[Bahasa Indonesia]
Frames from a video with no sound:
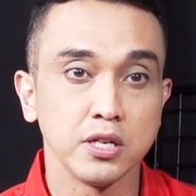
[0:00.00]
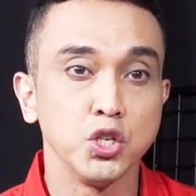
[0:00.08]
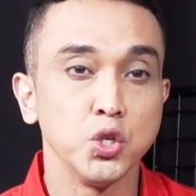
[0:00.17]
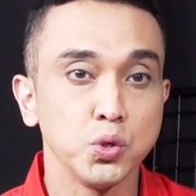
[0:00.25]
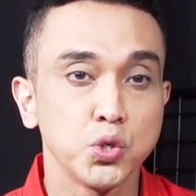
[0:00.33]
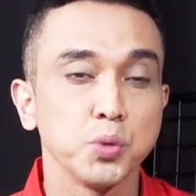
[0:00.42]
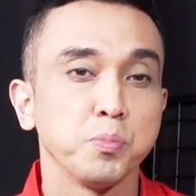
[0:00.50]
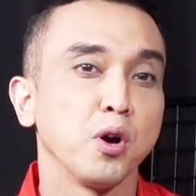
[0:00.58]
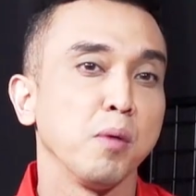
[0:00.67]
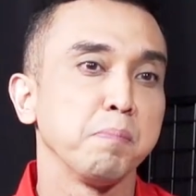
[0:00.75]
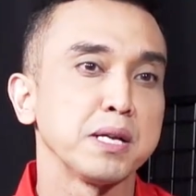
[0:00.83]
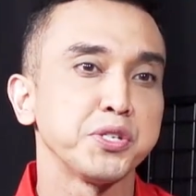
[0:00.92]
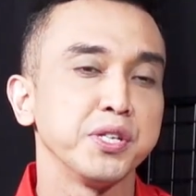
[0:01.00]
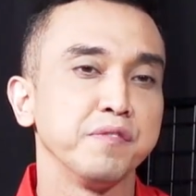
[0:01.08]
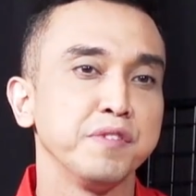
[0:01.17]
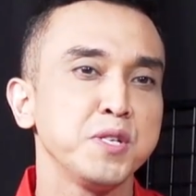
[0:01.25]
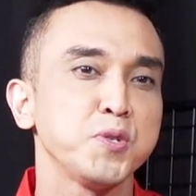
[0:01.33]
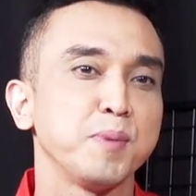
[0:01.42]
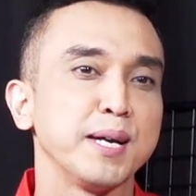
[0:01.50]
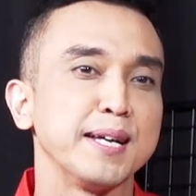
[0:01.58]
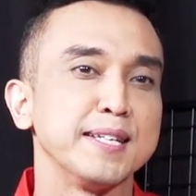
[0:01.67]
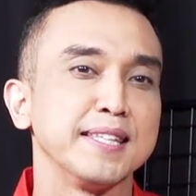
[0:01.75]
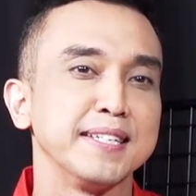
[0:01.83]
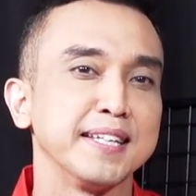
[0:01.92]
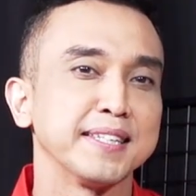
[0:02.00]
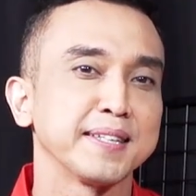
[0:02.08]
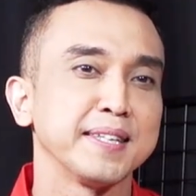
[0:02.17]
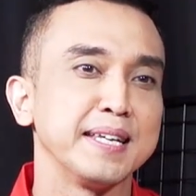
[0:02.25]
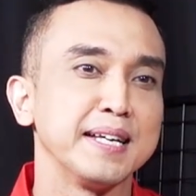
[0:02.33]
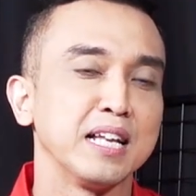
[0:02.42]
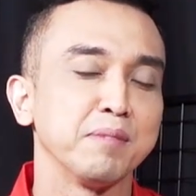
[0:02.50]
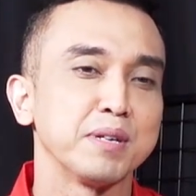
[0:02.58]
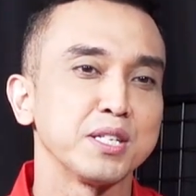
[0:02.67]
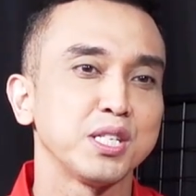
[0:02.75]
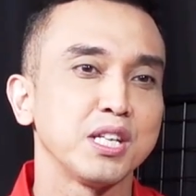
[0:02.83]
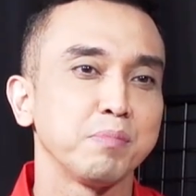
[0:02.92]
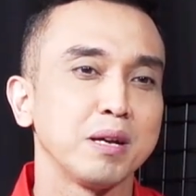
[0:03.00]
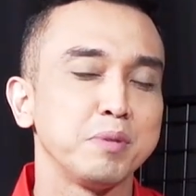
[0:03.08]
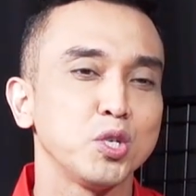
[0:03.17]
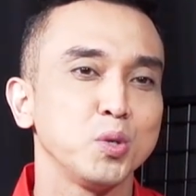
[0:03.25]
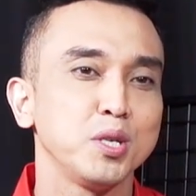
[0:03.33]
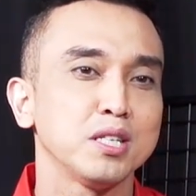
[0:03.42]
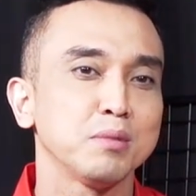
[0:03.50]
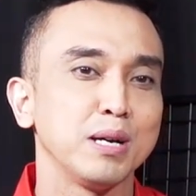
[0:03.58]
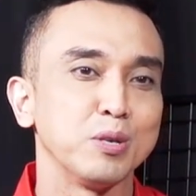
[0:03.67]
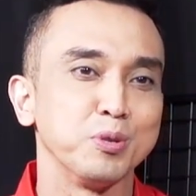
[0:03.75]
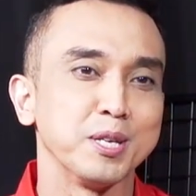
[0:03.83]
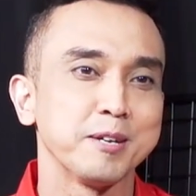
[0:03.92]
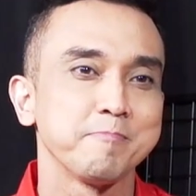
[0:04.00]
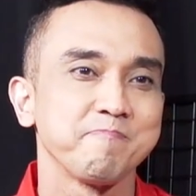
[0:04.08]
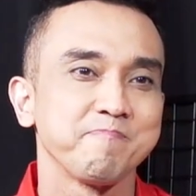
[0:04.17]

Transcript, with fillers: YouTube Kompas TV supaya Anda tidak tertinggal pada setiap episode terbarunya.